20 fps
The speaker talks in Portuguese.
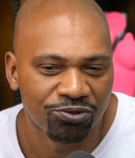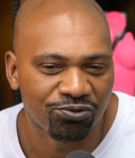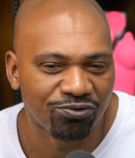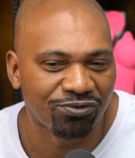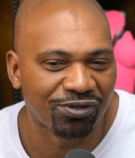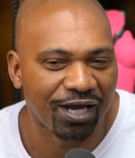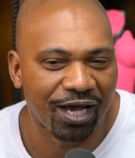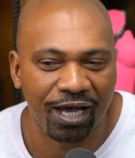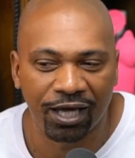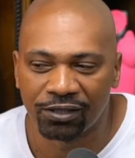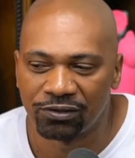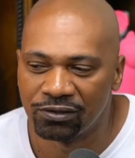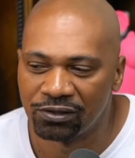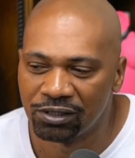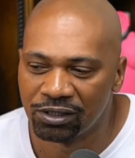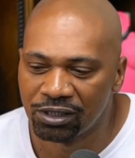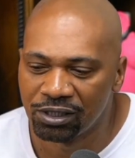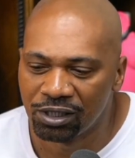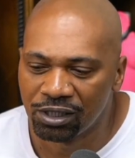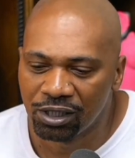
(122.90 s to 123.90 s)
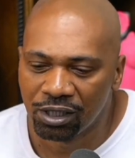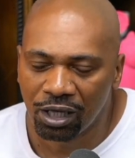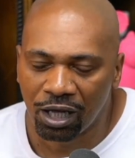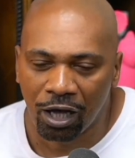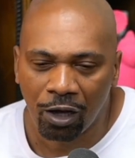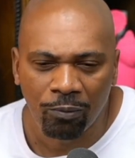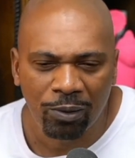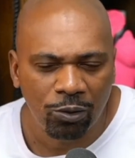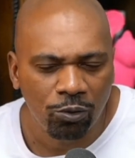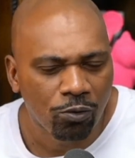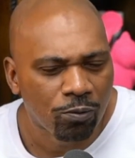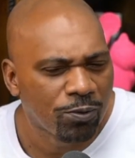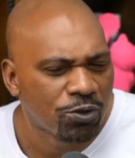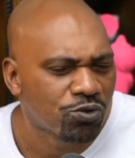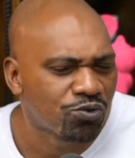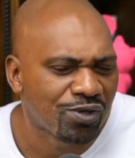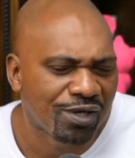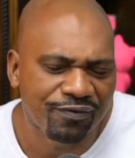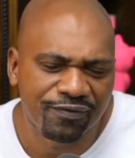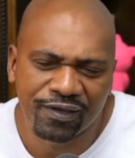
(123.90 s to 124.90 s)
Misturado. Aí o maluco
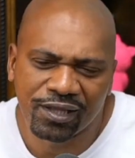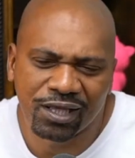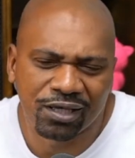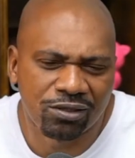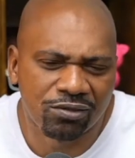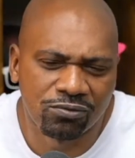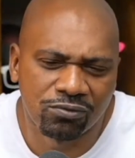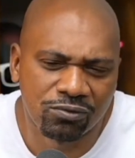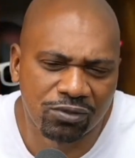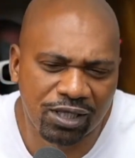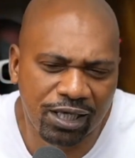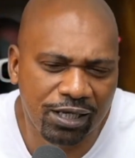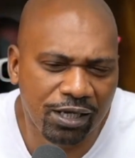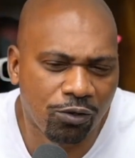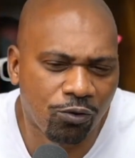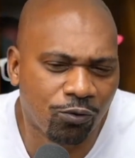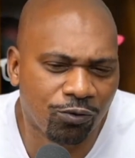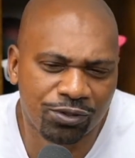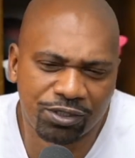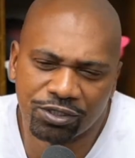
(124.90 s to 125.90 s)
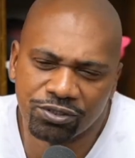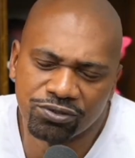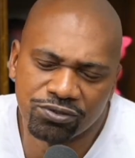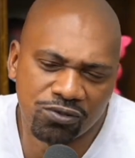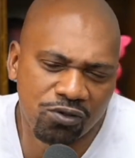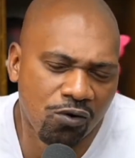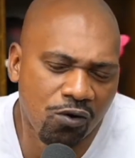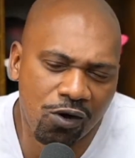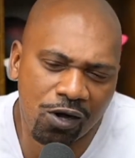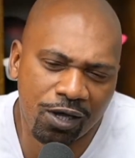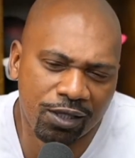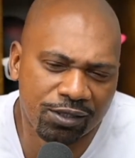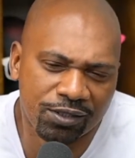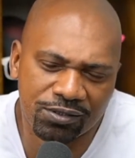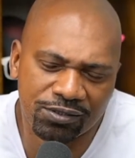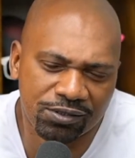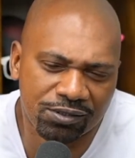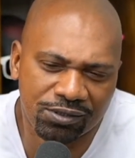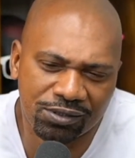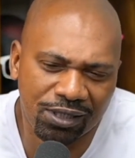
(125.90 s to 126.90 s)
começou a falar que não que era contra as
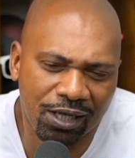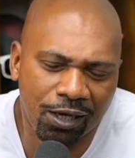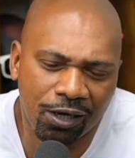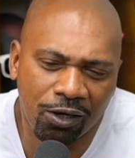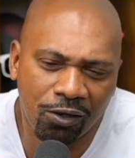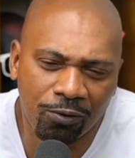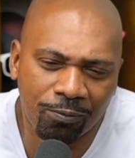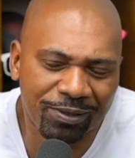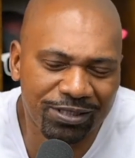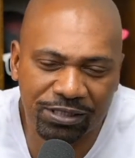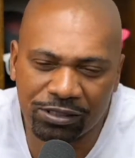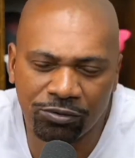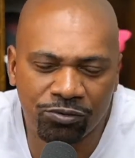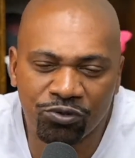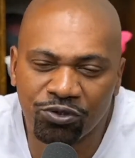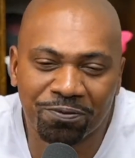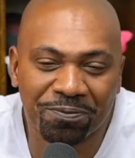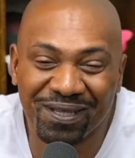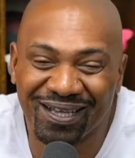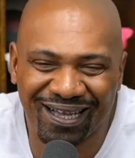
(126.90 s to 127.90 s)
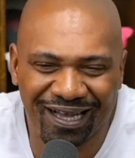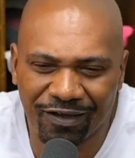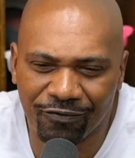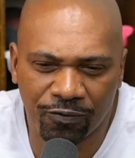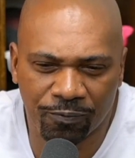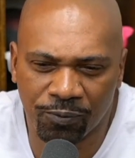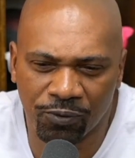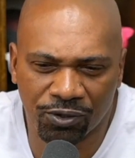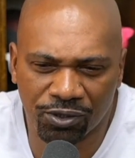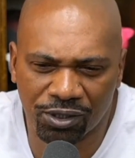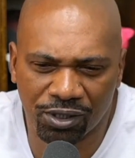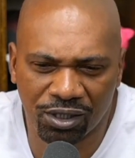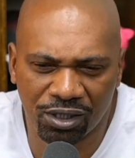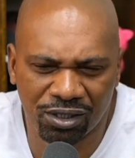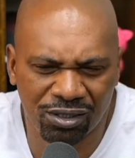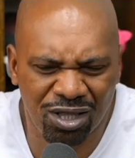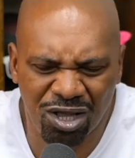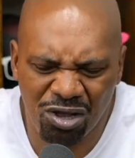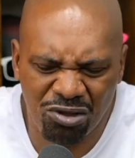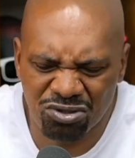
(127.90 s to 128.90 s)
cotas e tal, mas ele não explicava o
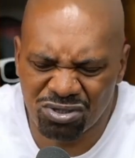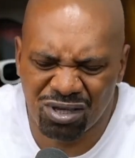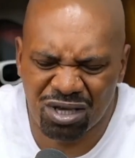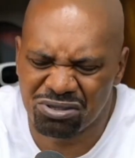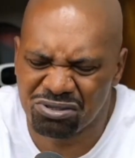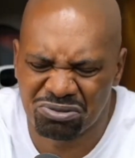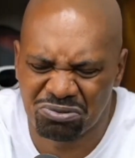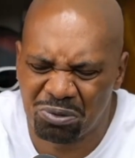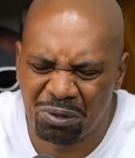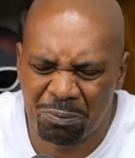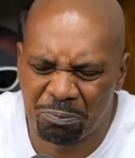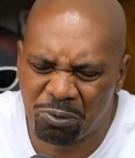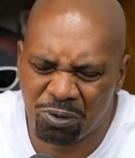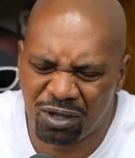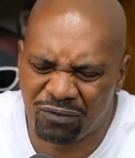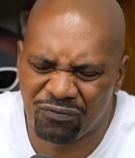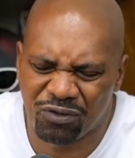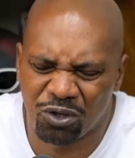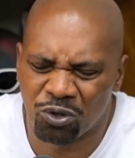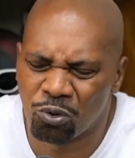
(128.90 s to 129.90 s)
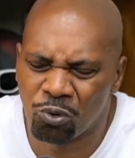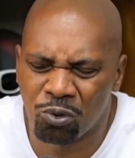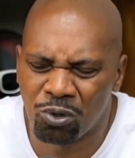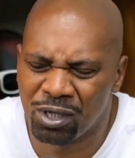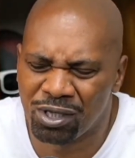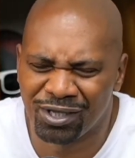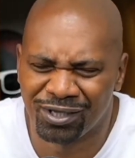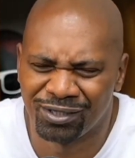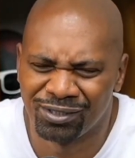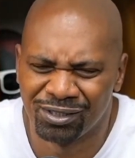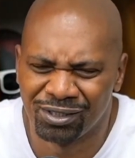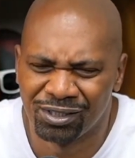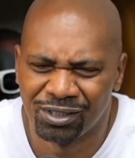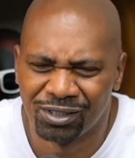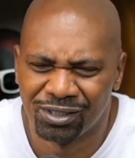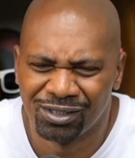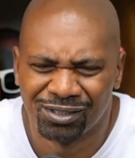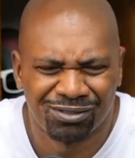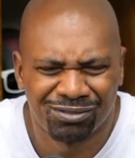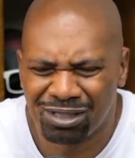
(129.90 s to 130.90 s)
porquê. Não, eu acho que isso é uma pouca vergonha.
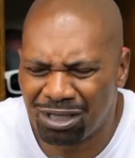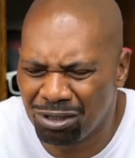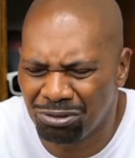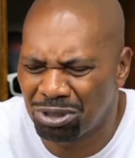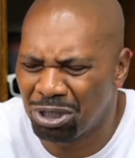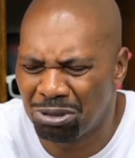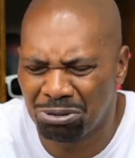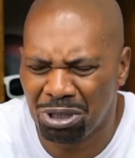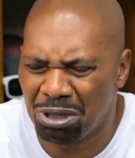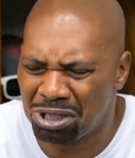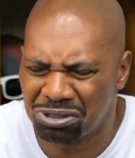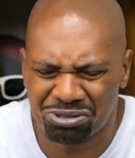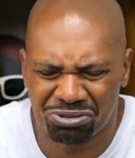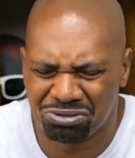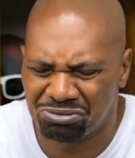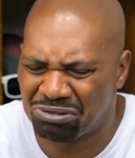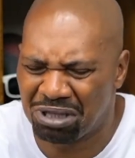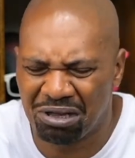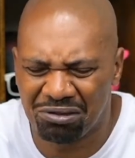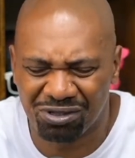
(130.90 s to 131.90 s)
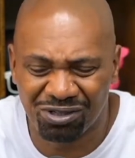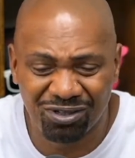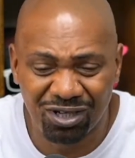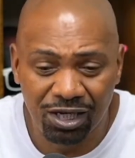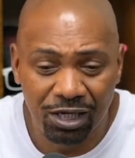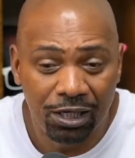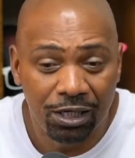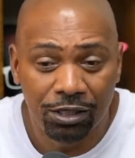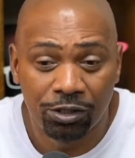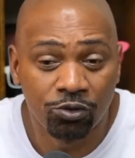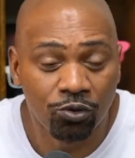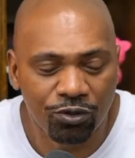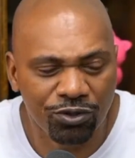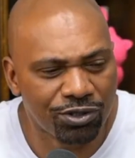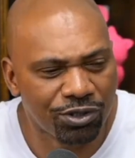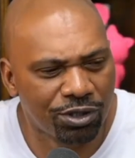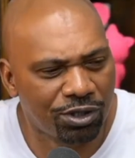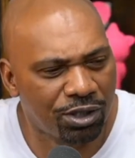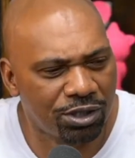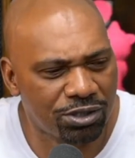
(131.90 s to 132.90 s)
Não, não, não, acho que isso não, não. Ele não
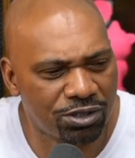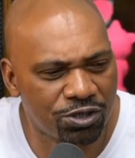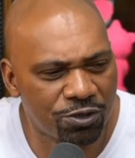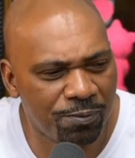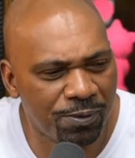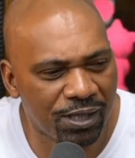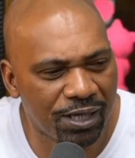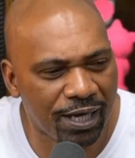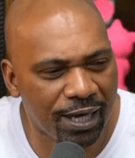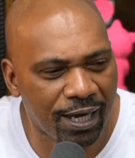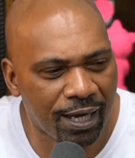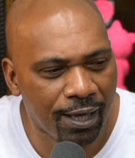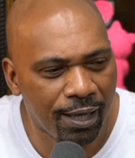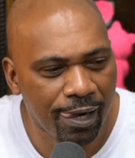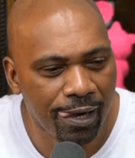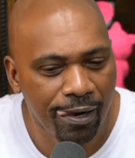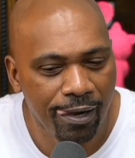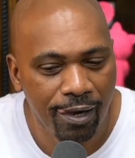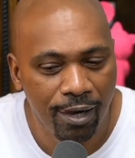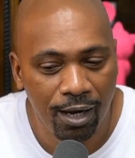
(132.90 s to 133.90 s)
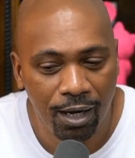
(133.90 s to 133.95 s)
conseguia se explicar.